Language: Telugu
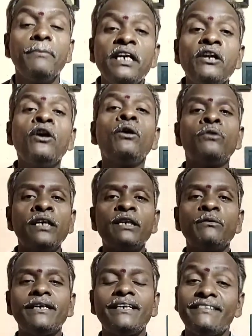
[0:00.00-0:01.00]
మీలో
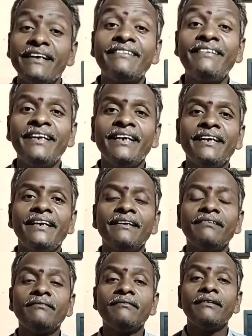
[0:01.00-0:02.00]
ఉన్నటువంటి శక్తి
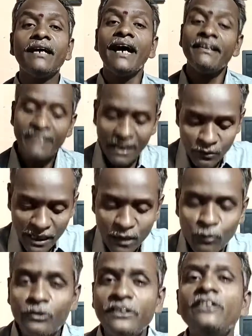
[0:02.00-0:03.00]
అంతా కూడా ఆ
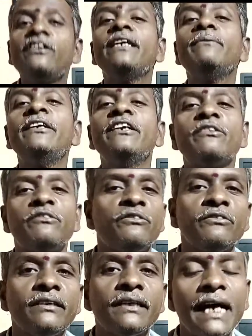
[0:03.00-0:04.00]
కుర్చీలో
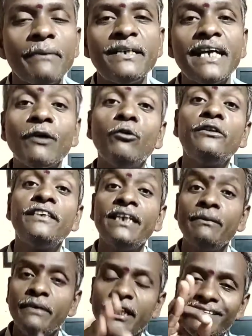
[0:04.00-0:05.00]
నిమిడీకూరండి కాబట్టి ఆ
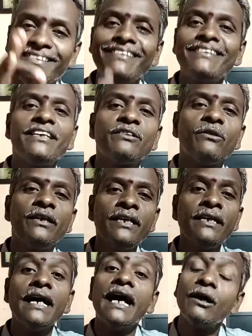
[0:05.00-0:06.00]
కుర్చీని మీరు క్లీన్ చేసుకొని
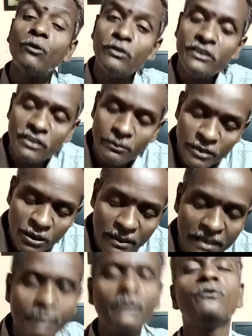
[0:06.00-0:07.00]
ఆ కుర్చీలో మీరు
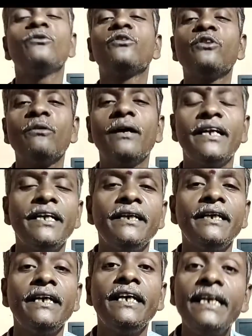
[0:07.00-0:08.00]
మాత్రమే కూర్చోవాలి
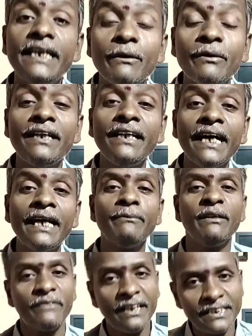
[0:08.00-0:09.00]
ఇంకెవరిని కానీ
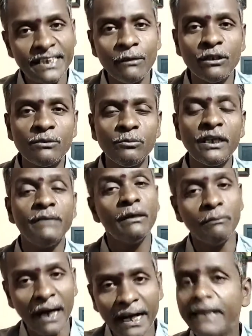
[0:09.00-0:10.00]
మీ ఫ్రెండ్సే వచ్చిపోని
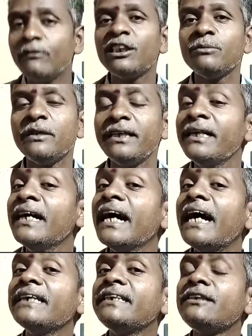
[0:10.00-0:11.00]
మీ భార్య వచ్చిపోని
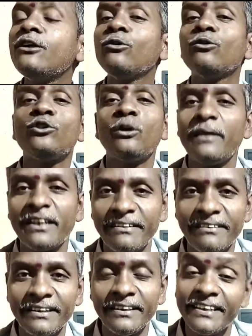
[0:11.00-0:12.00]
ఆ సీట్లో
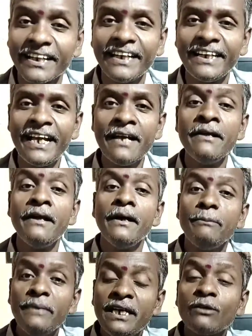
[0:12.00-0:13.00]
కూర్చోబెట్టద్దు ఎందుకంటే
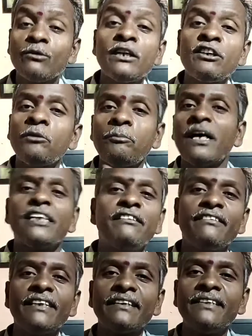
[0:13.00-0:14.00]
మీకున్నట్టు
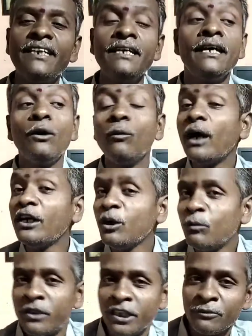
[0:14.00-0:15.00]
పాజిటివ్ శక్తి
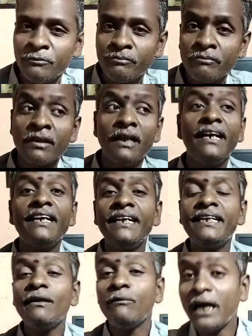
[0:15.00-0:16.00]
వాళ్ళలో ఉండదు
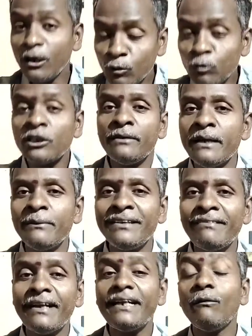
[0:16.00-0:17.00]
లేదంటే వాళ్ళు కూర్చోడం
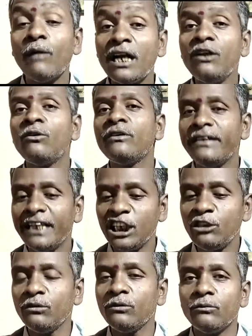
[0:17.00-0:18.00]
ఏమవుతుందంటే వాళ్ళలో ఉండే
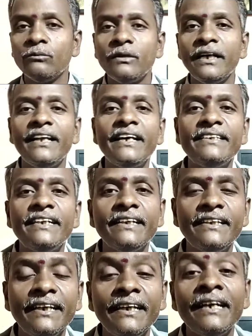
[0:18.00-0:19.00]
నెగిటివ్ ఎనర్జీ
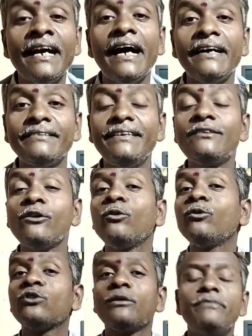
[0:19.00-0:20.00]
అనేది ఆ సీట్లో
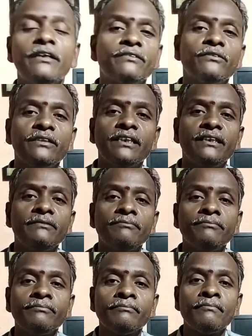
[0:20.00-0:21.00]
కూర్చోడం జరుగుతుంది
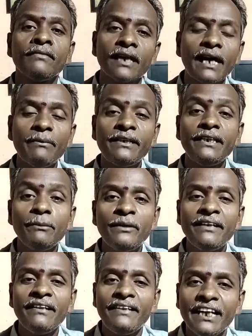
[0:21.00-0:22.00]
కాబట్టి
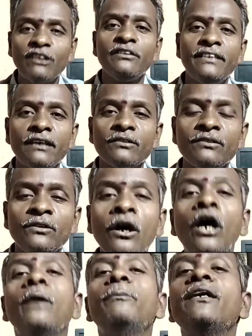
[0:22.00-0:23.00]
ఎప్పుడైతే నెగిటివ్ చేరుతుందో
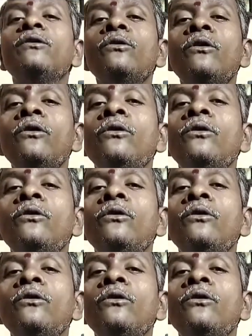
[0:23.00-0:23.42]
మీకు